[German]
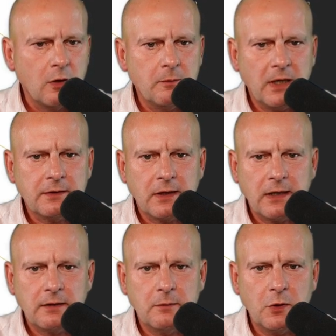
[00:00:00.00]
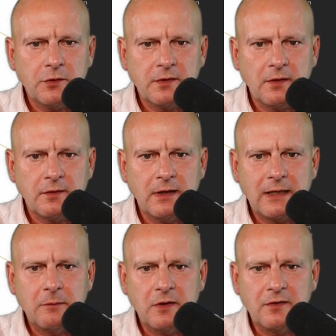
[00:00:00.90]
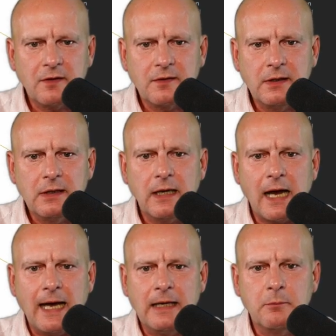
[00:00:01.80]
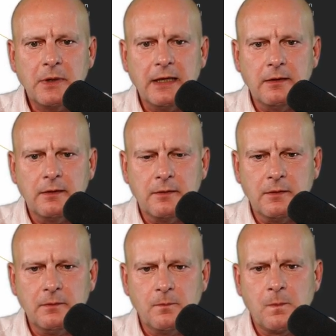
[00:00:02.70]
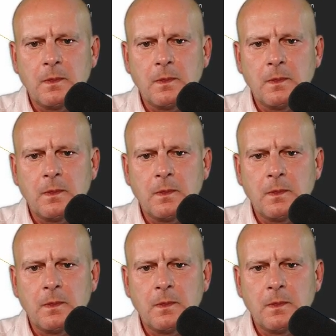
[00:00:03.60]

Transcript: und macht die rechte Maustaste, gibt es jetzt hier Einblenden. Ne?